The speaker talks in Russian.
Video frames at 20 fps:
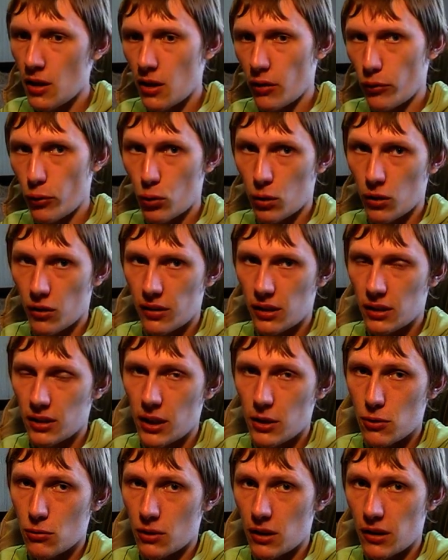в угол
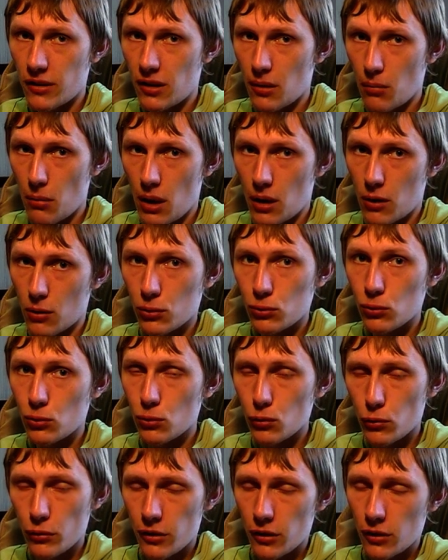загнать, он как собаку, он
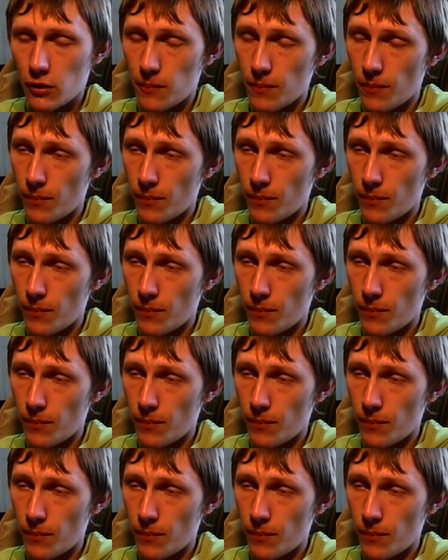укусит.